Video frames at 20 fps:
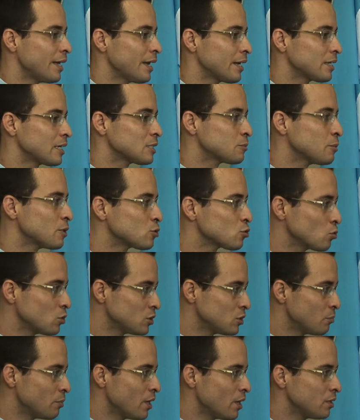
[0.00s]
é que as
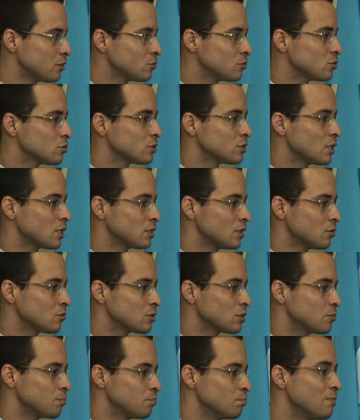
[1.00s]
pessoas de bem, o
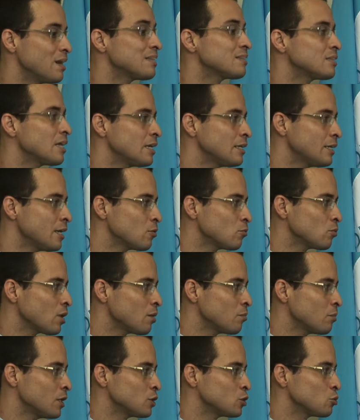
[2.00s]
cidadão que mantém
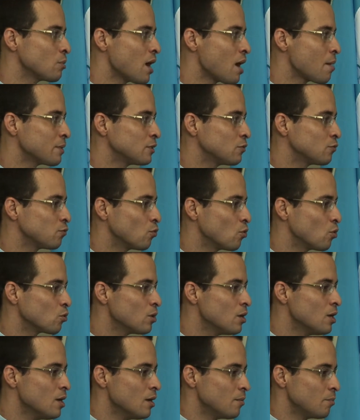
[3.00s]
regularmente uma arma de
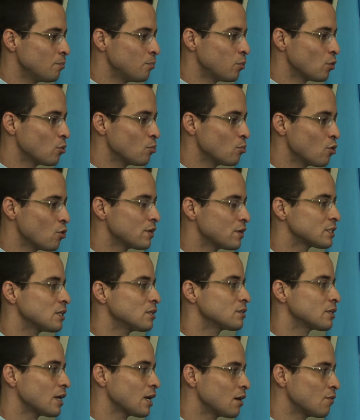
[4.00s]
fogo, promova
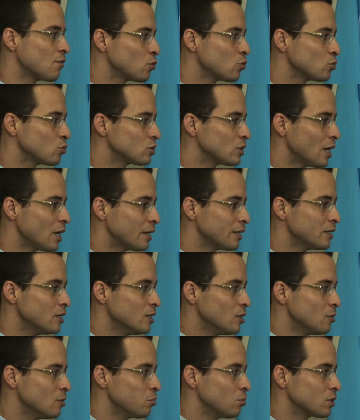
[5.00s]
essa entrega voluntária,
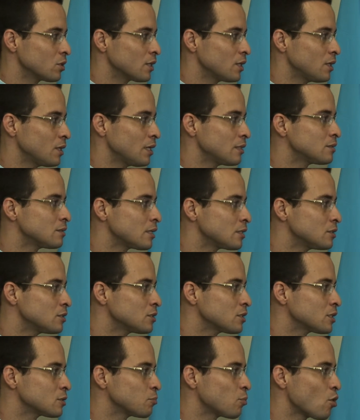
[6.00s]
porque as
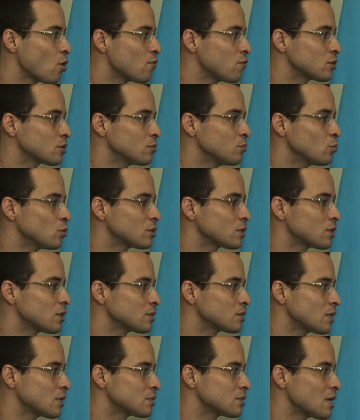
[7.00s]
estatísticas provam que muitas
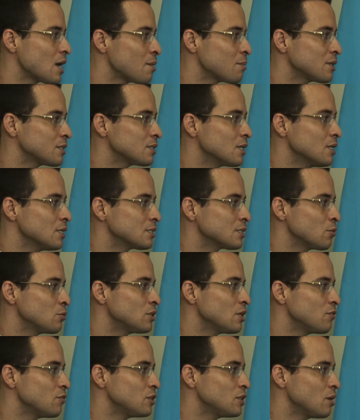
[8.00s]
dessas armas
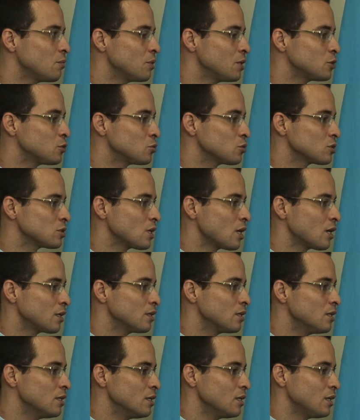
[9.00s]
são indevidamente
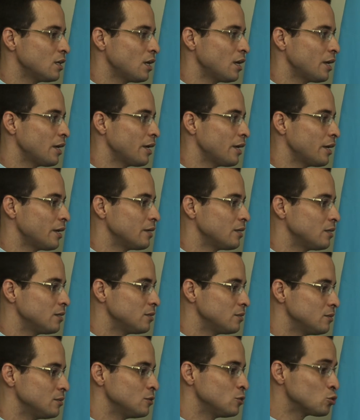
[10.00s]
usadas é,
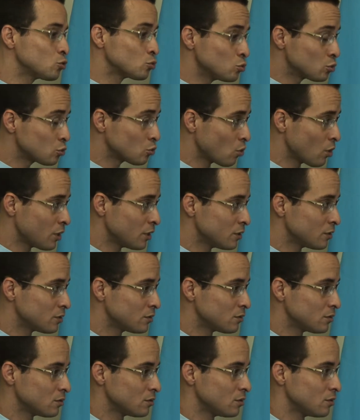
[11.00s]
em
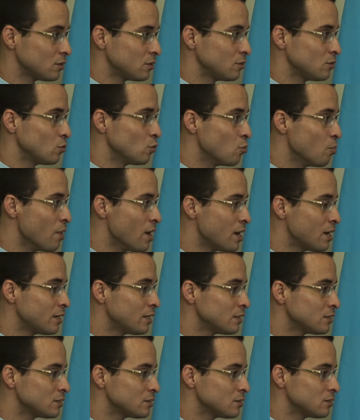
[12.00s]
discussões
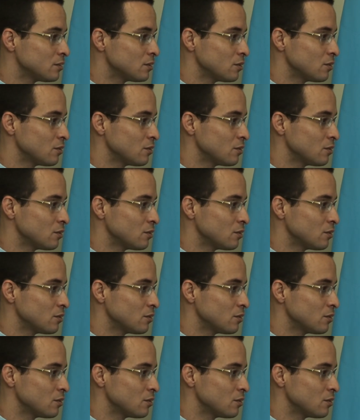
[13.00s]
urbanas